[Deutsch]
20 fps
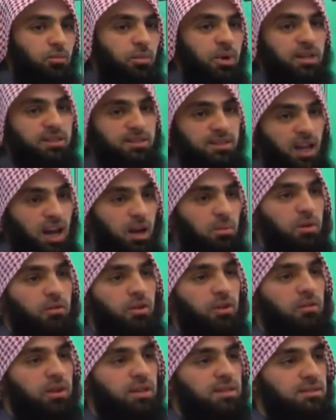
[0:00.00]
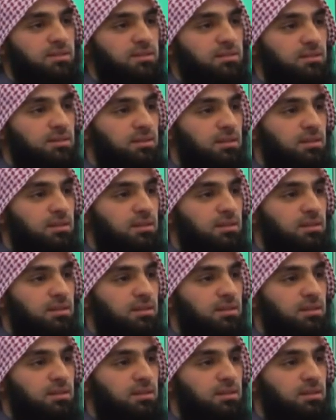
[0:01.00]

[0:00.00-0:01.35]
bei den Sahaba war was?